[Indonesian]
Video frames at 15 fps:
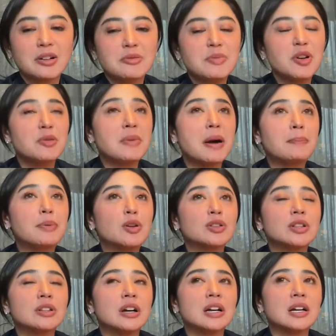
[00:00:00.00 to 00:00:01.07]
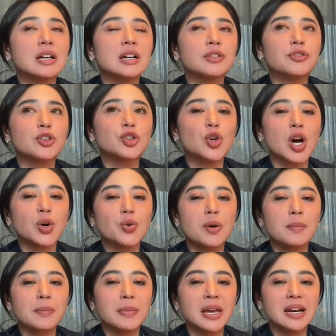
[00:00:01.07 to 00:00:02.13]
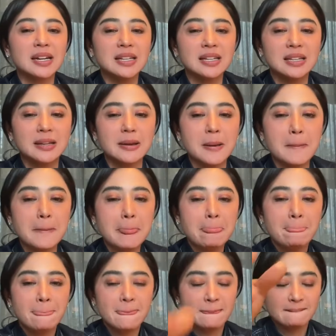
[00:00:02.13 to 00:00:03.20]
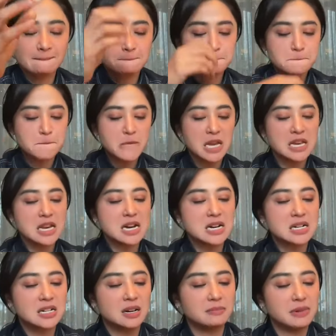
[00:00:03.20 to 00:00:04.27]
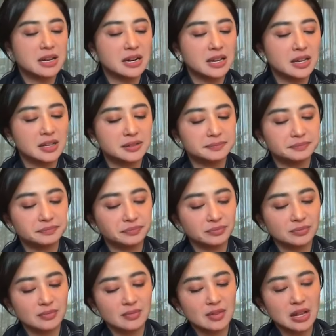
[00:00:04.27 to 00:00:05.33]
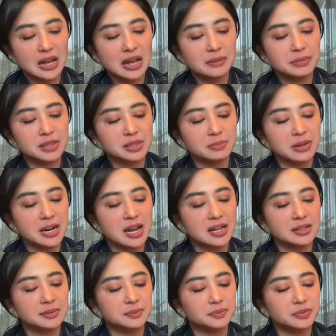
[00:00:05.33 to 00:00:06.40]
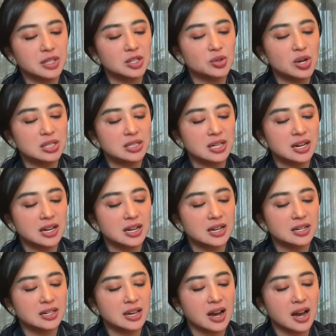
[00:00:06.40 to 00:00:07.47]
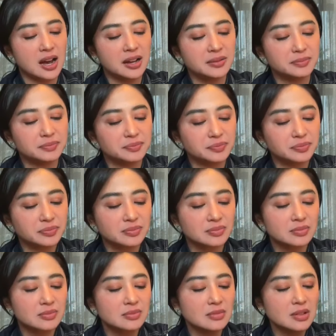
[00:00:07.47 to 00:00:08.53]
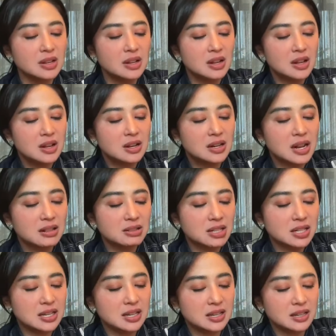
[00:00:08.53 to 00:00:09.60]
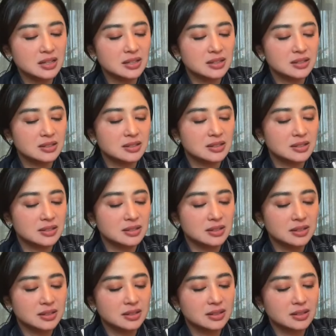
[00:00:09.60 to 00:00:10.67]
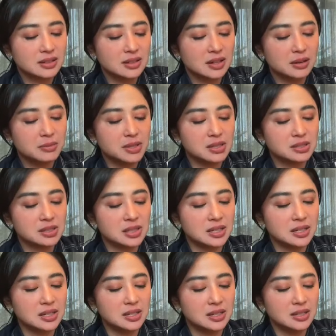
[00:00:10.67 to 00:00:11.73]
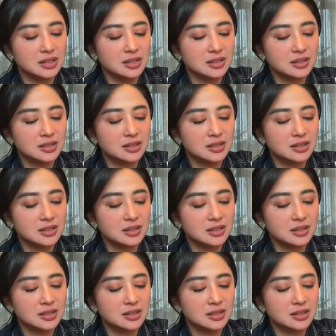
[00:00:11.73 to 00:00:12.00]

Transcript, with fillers: Aku belum upload uh, foto aku sama Meli yang kemarin habis menang itu acara DA nanti deh habis ini